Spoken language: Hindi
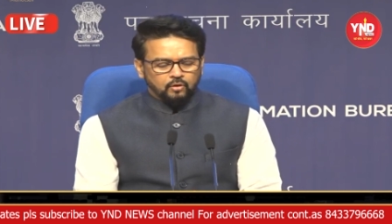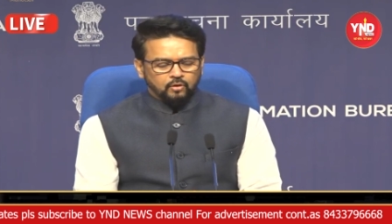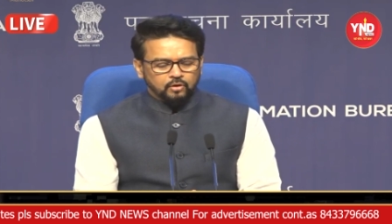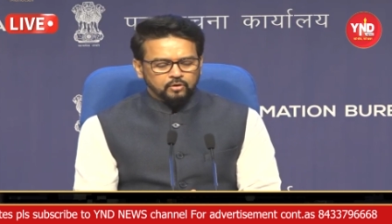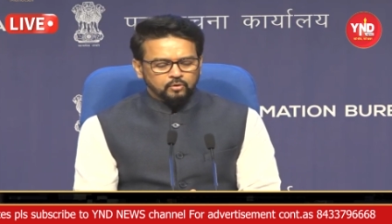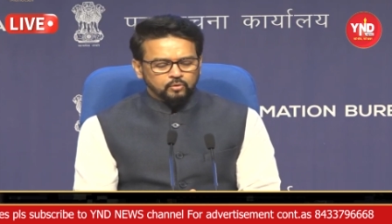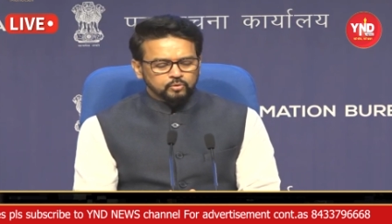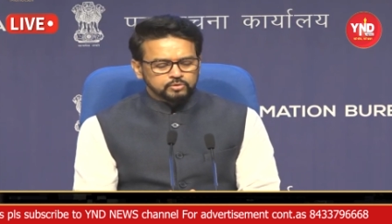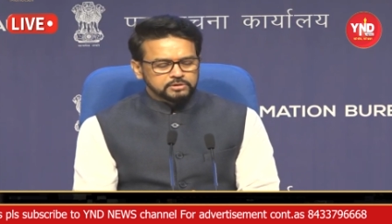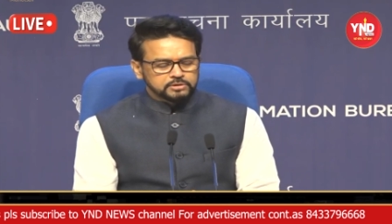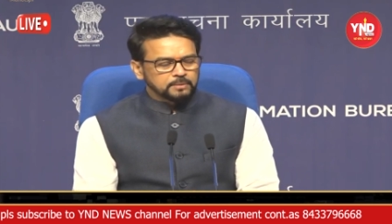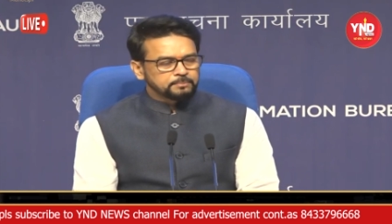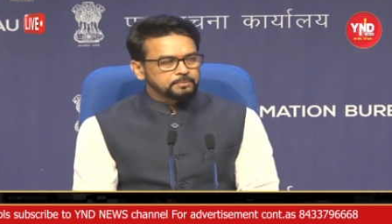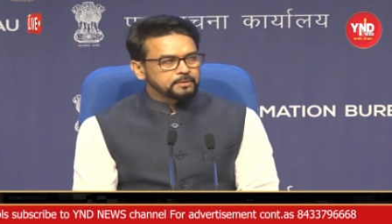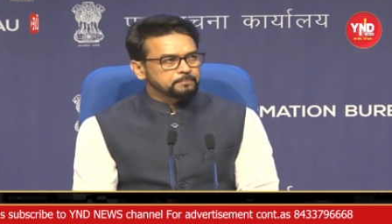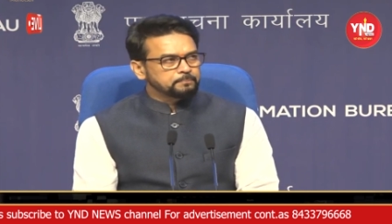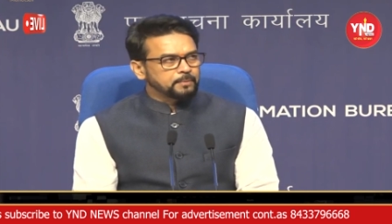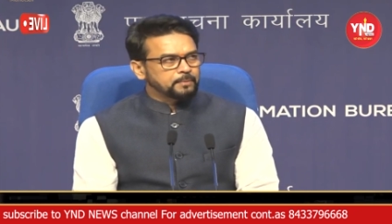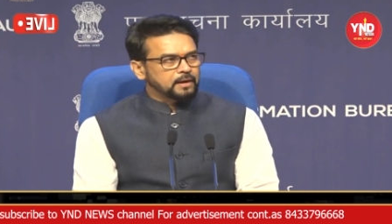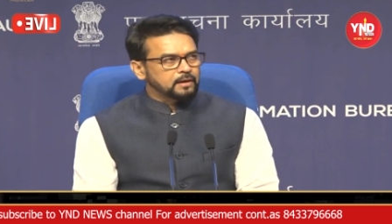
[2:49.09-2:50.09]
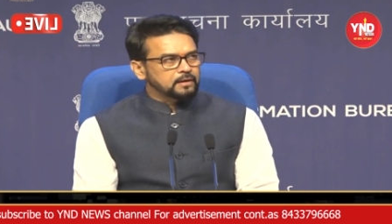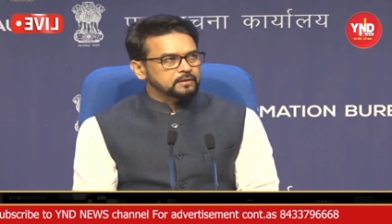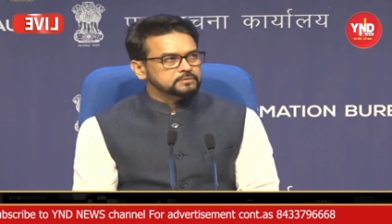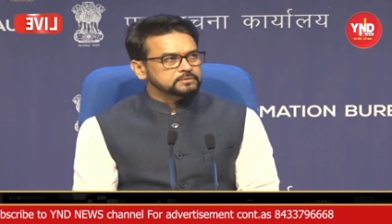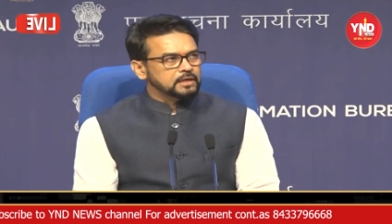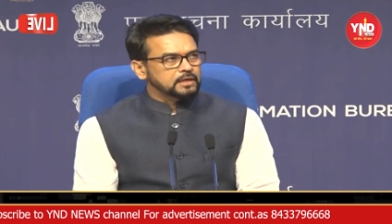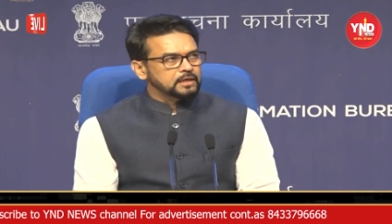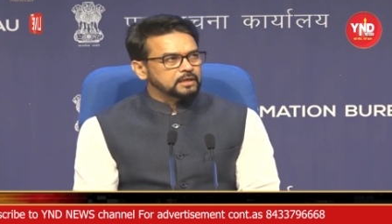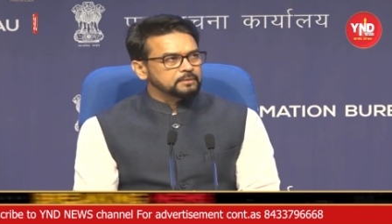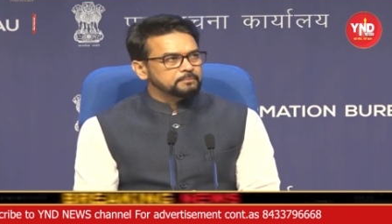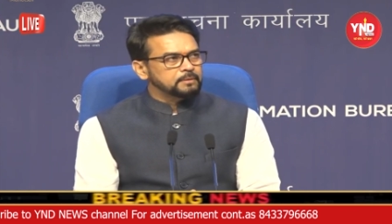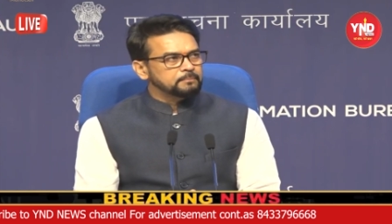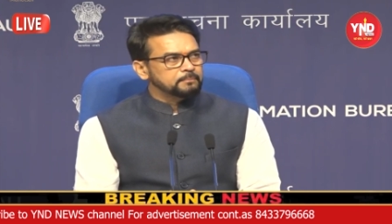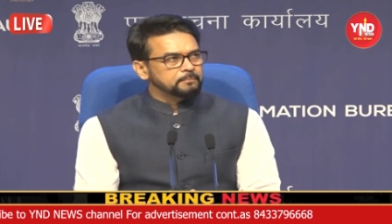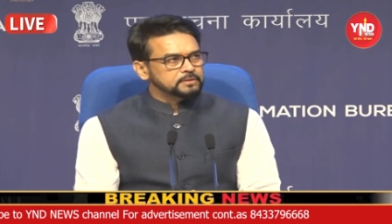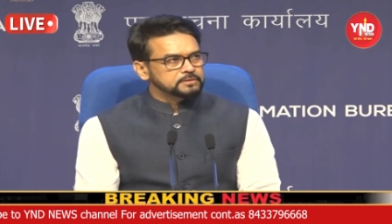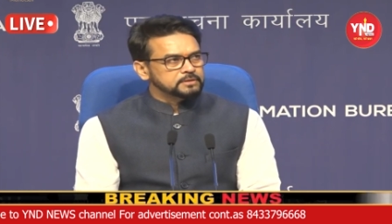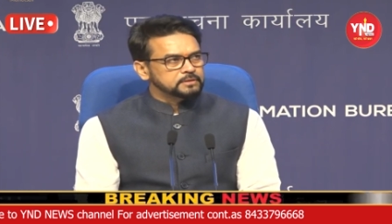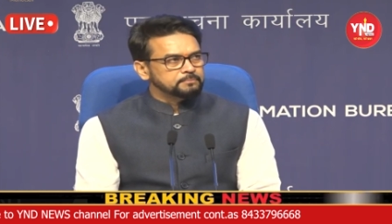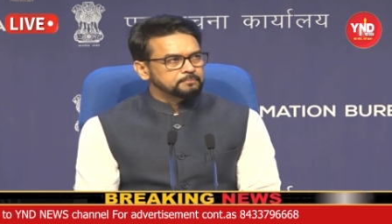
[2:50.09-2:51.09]
और उसे भी पार जाने में
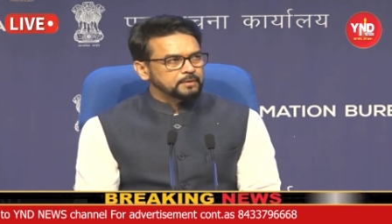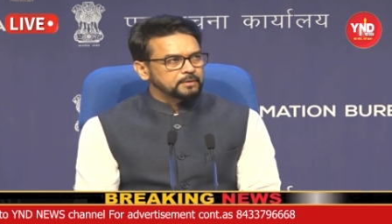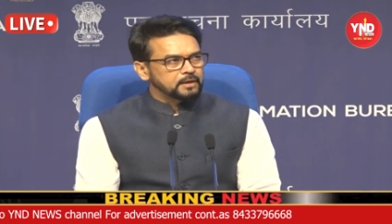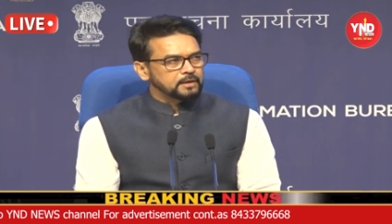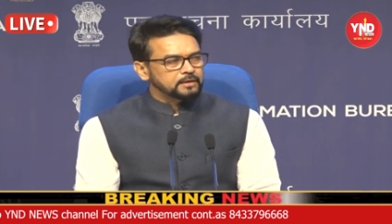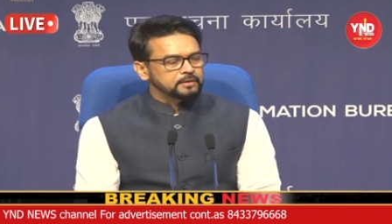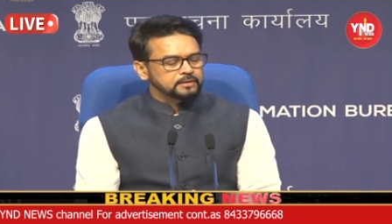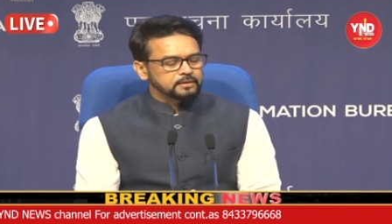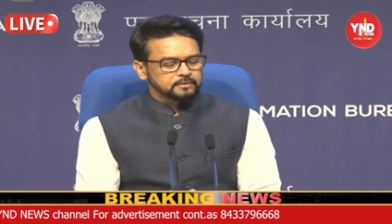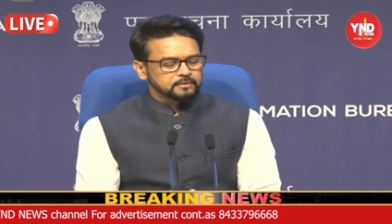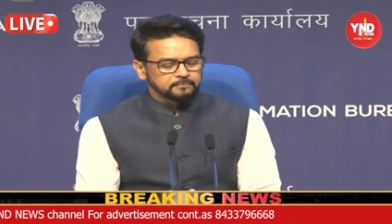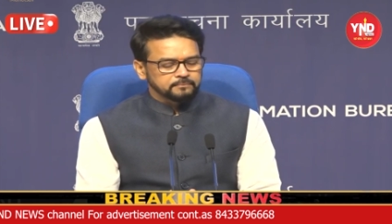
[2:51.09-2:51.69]
मदद मिलेगी